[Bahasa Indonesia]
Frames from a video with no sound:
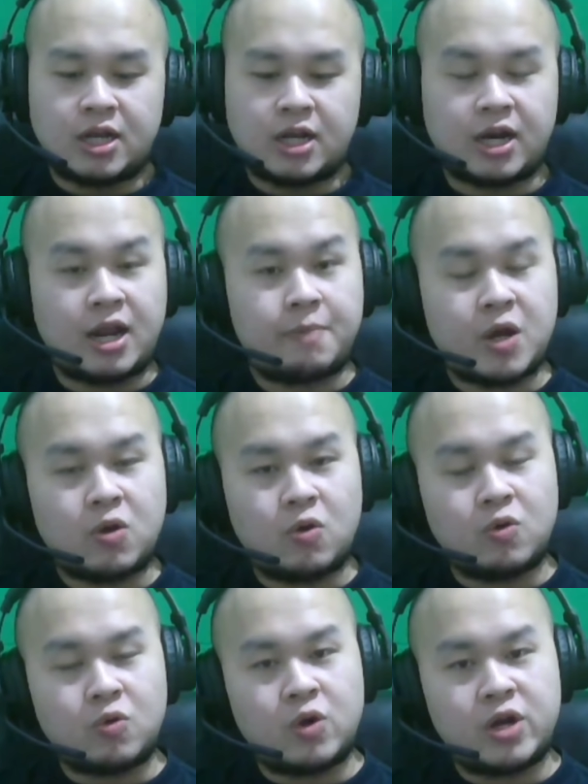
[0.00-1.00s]
kenapa kok
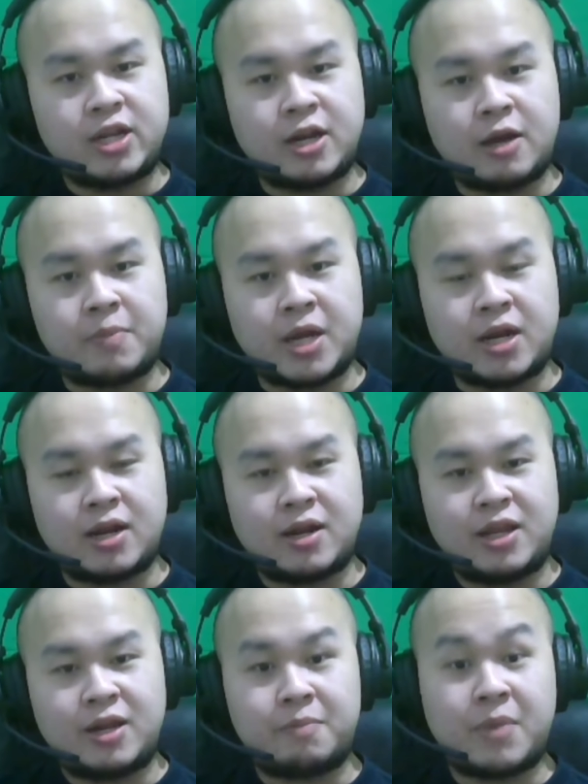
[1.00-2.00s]
gue
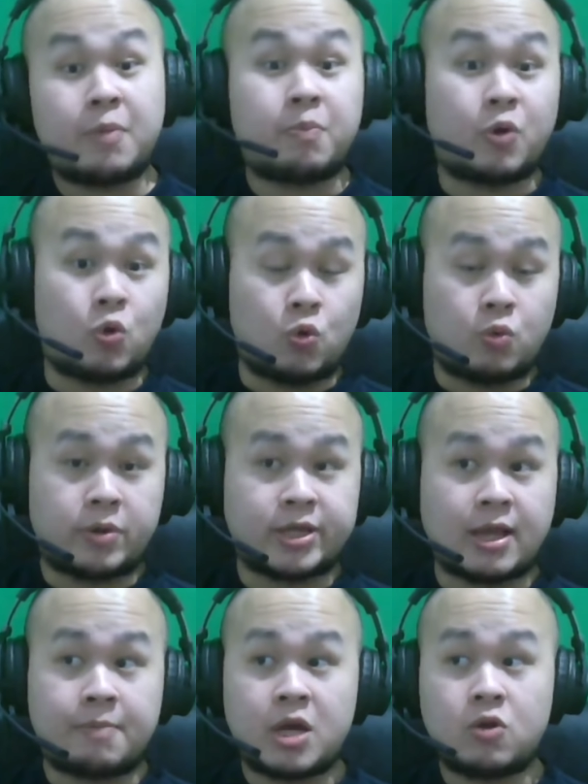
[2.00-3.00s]
dinamain Mad Bro?
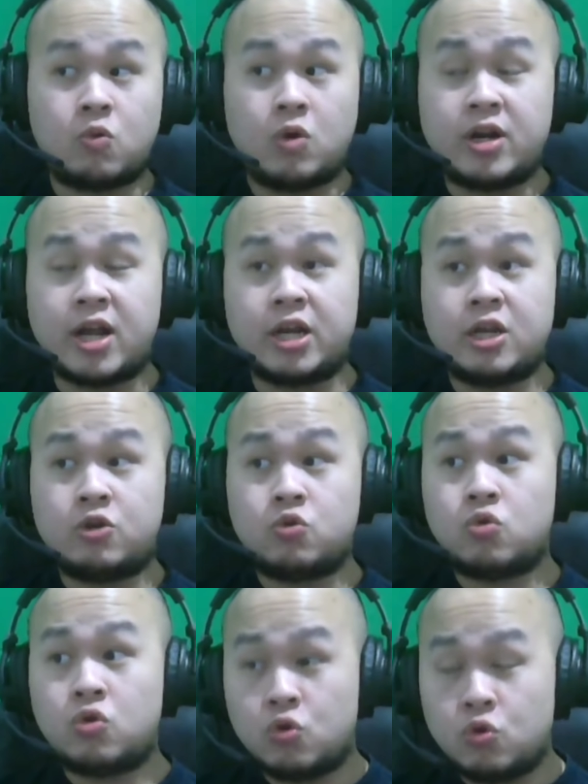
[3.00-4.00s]
Pertama gue dari
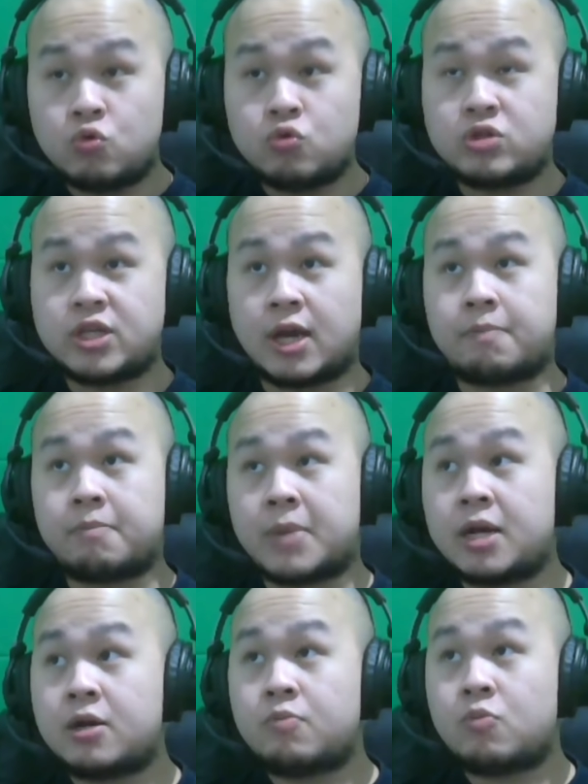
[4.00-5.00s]
dulu zaman